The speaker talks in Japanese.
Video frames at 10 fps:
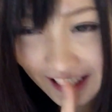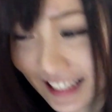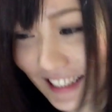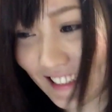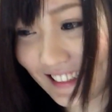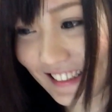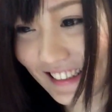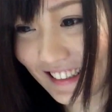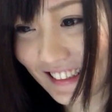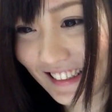で
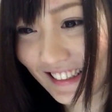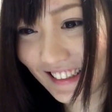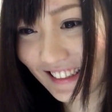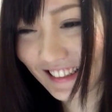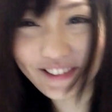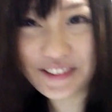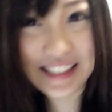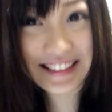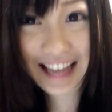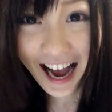どう
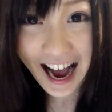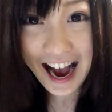ですか。